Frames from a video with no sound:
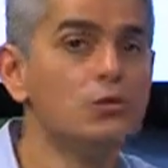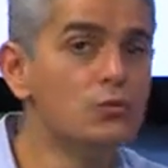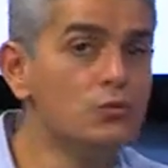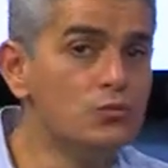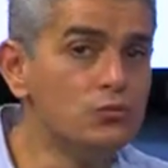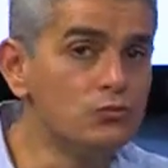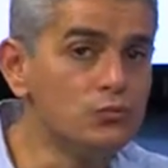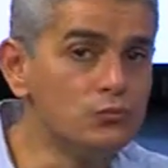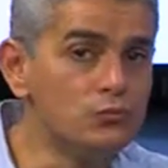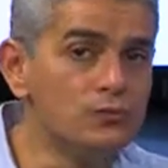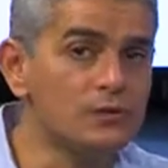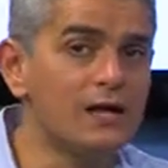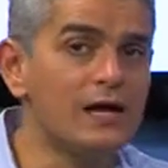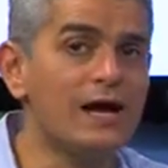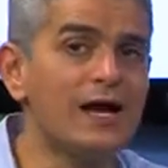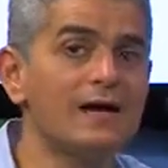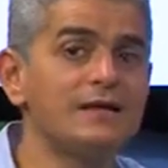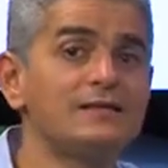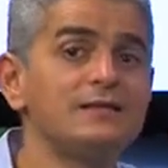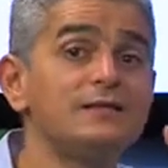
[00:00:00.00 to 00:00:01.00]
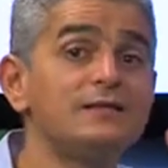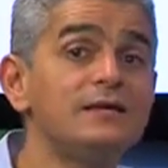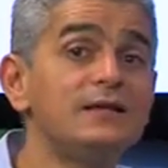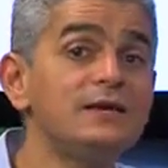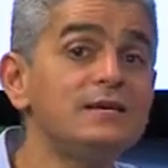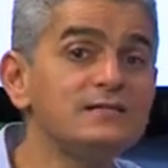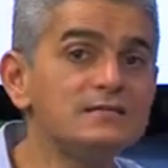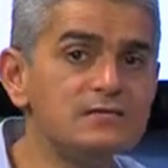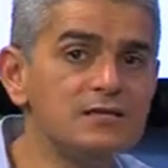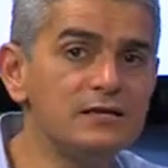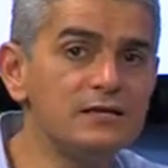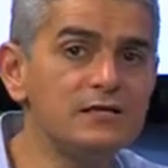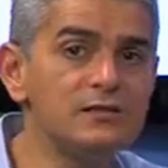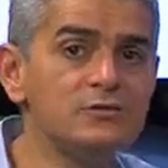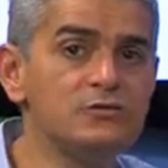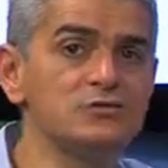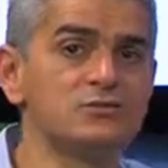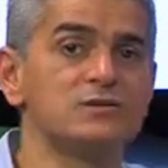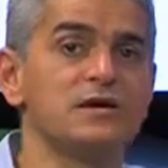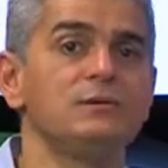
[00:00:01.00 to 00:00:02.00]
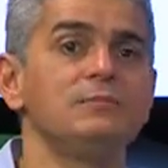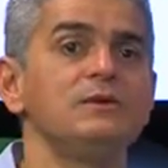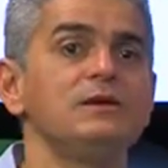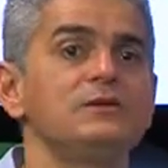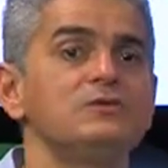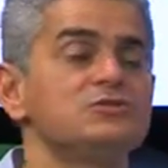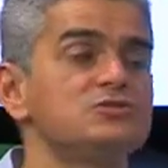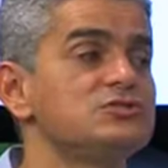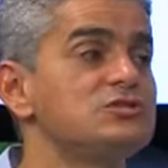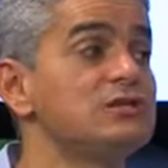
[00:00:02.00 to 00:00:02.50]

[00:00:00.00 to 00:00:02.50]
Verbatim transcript: 1 a 3 litros a menos